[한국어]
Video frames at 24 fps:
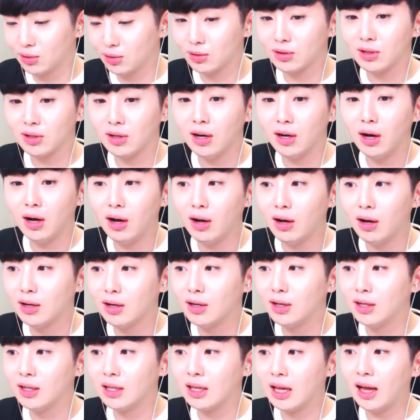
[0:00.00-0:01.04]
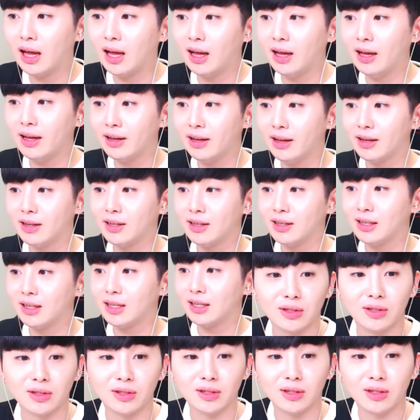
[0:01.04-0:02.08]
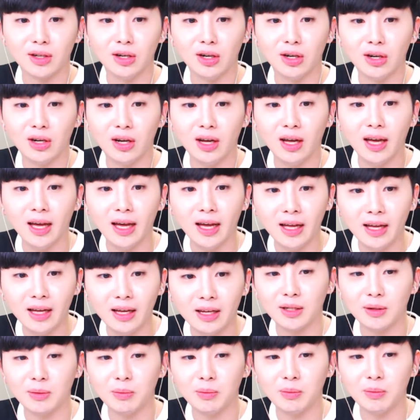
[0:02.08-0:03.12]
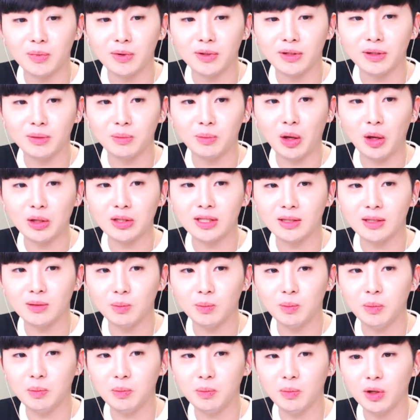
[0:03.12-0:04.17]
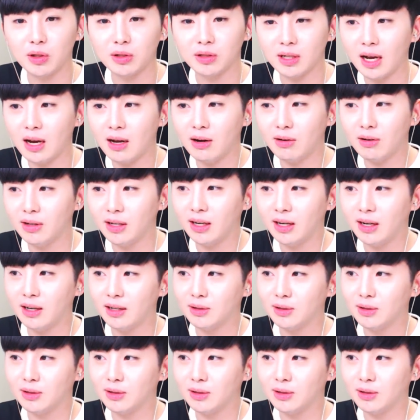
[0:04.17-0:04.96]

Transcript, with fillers: 哦，哎，哎，苗苗少爷。